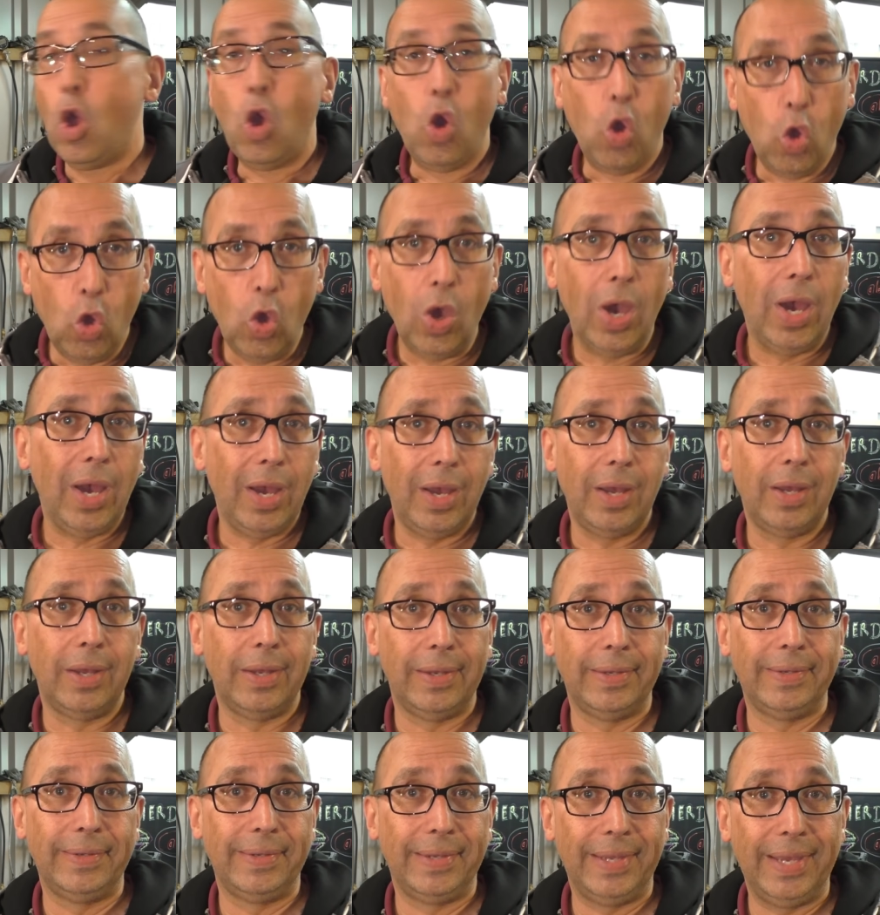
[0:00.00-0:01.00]
höher,
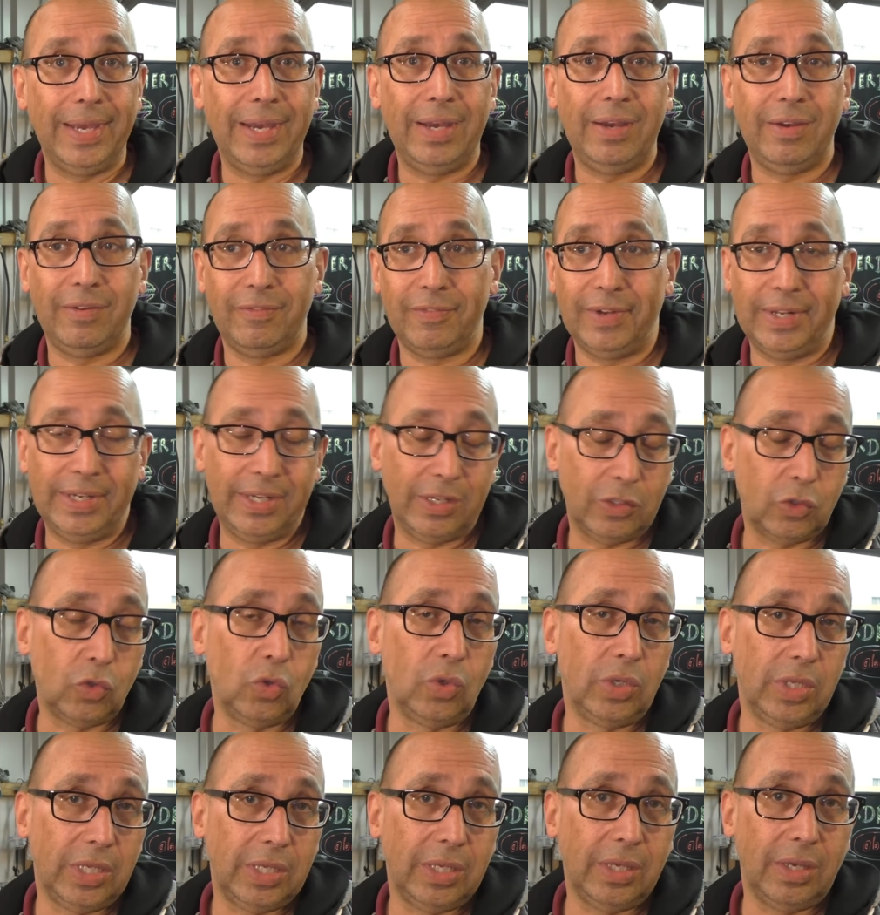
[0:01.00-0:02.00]
ja, weil
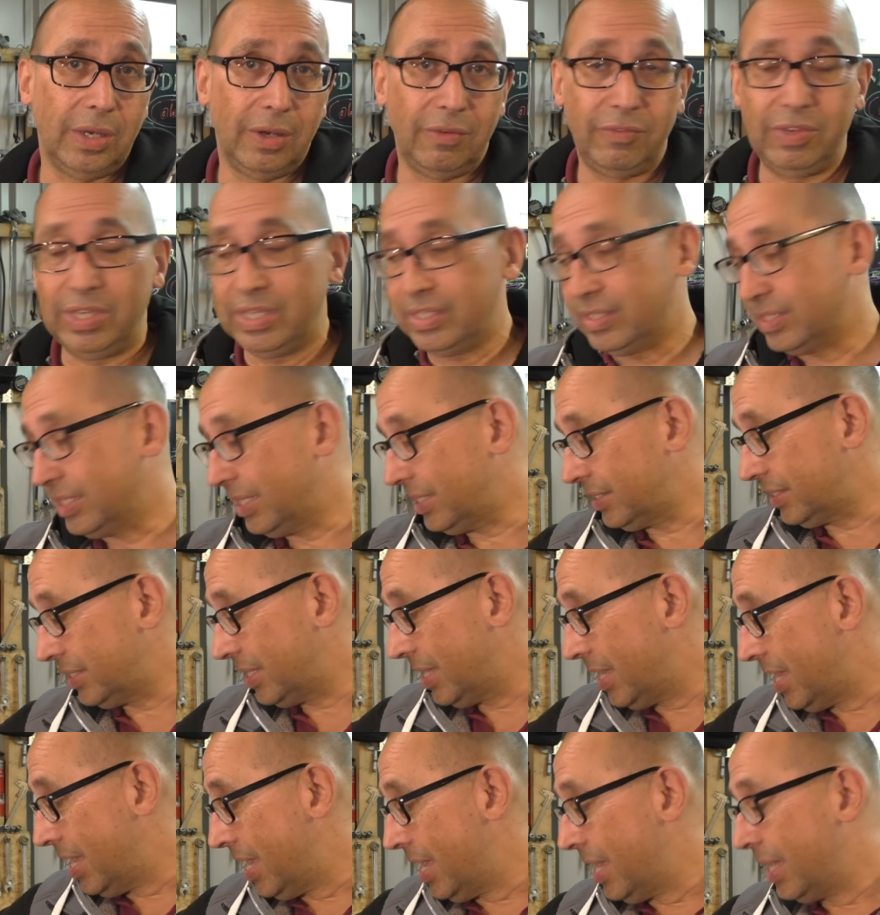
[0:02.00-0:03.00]
natürlich, äh, wie gesagt,
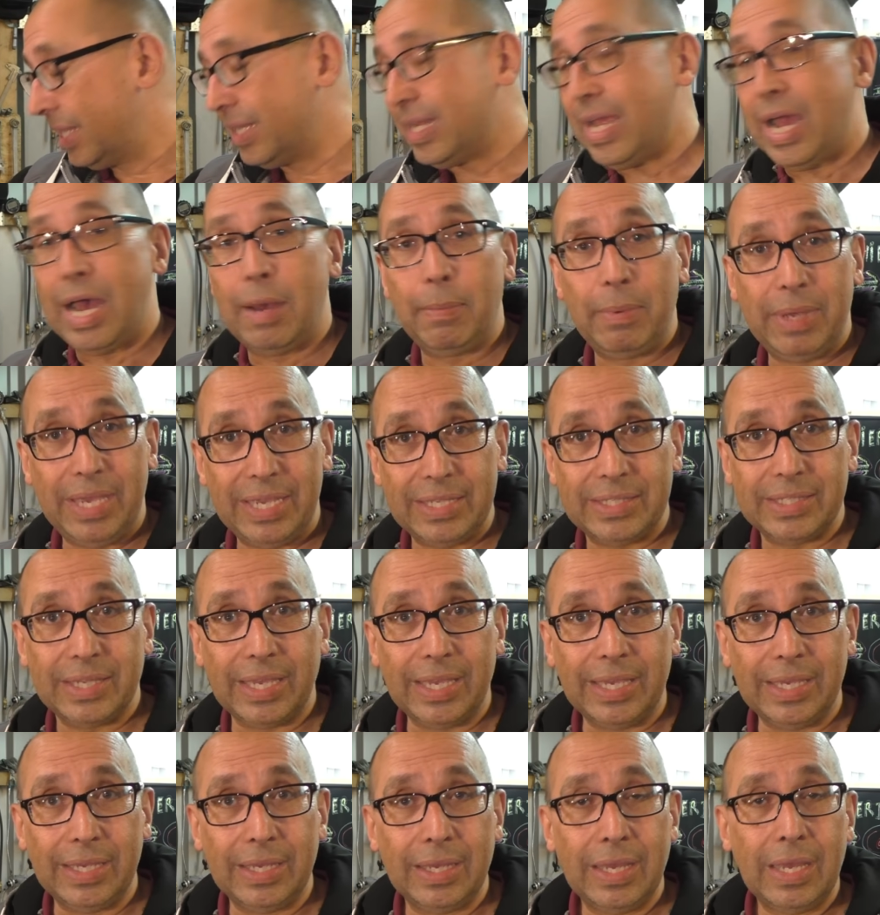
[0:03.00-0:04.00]
der
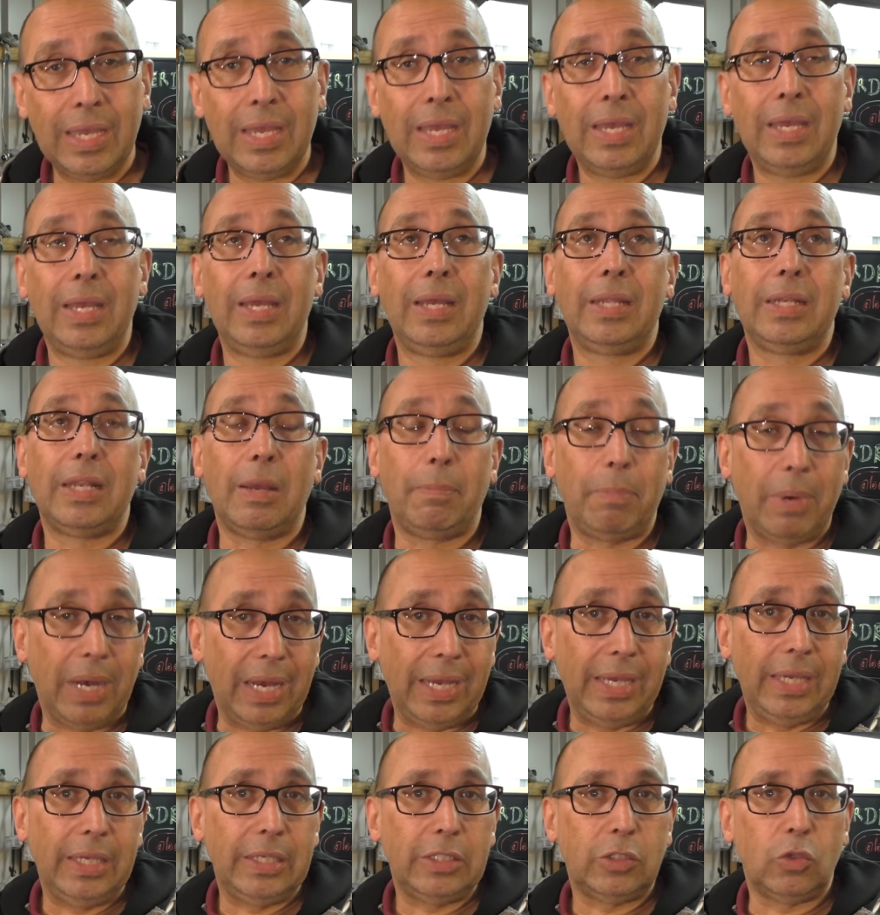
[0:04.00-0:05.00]
ABS-Ring
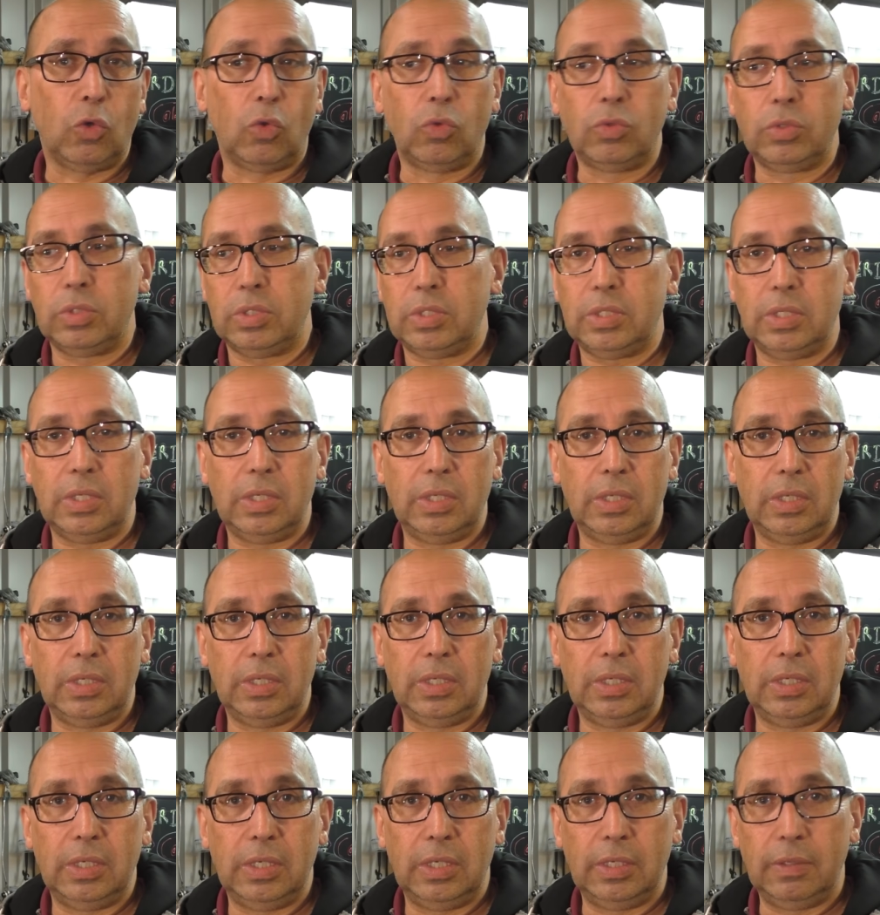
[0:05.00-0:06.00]
dabei ist und
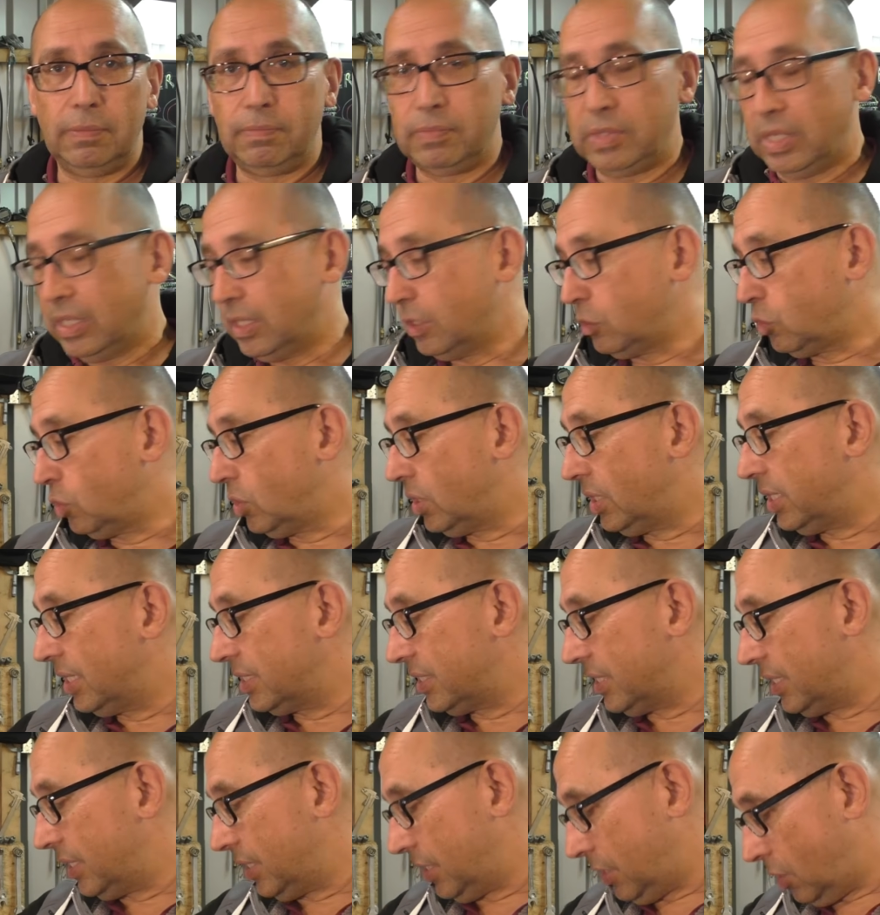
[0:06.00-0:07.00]
äh, ähm, da natürlich
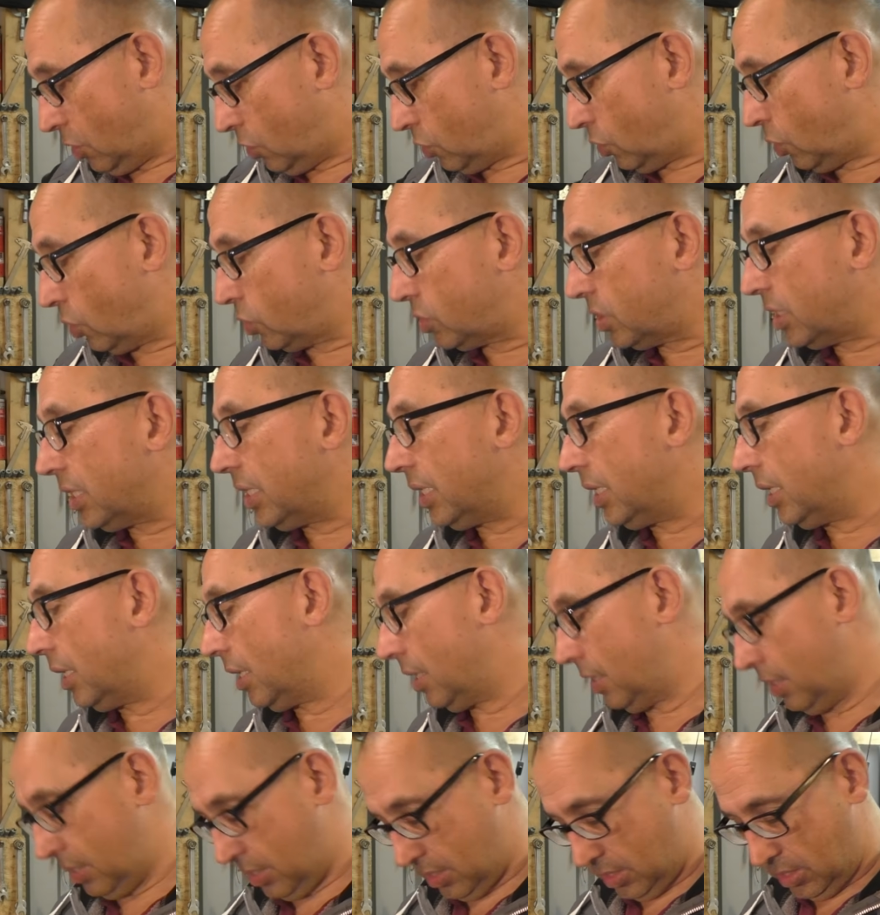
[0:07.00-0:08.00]
letztendlich auch noch die,
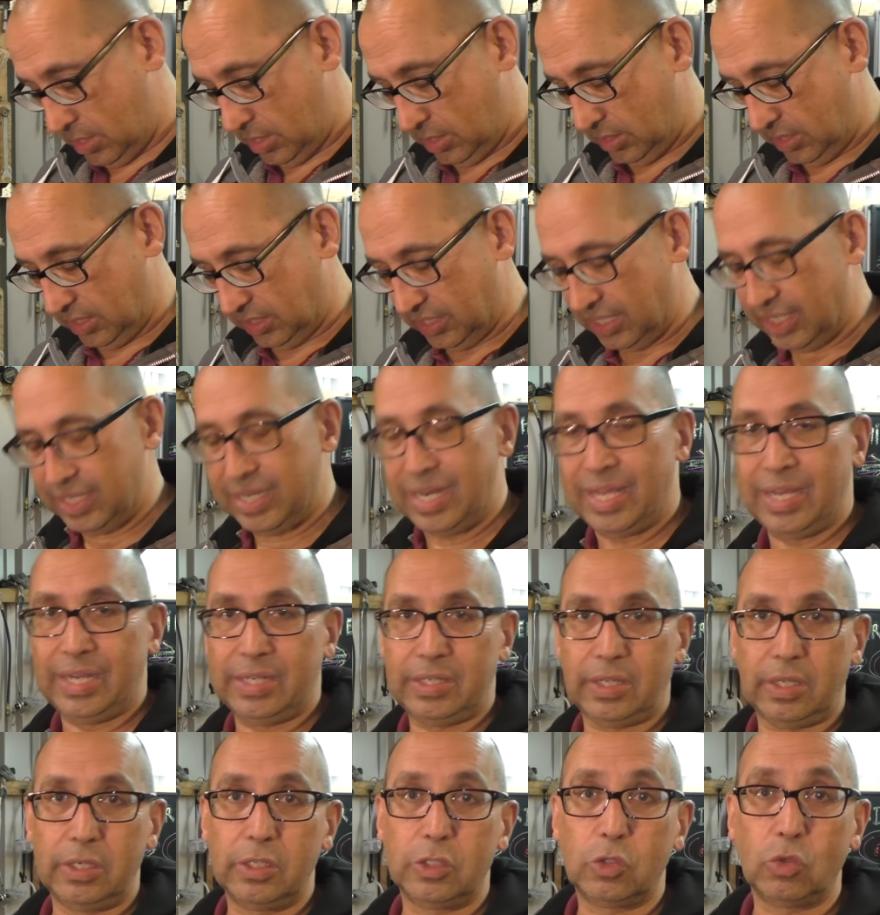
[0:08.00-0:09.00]
äh, das Radlager
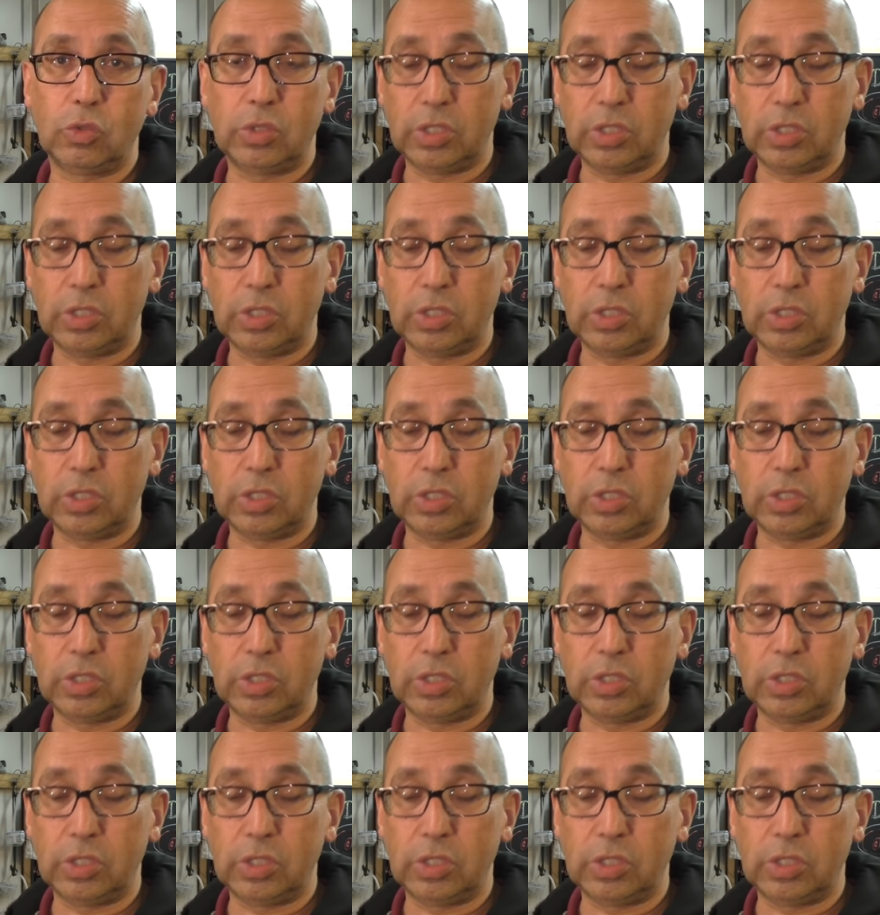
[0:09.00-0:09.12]
drin ist.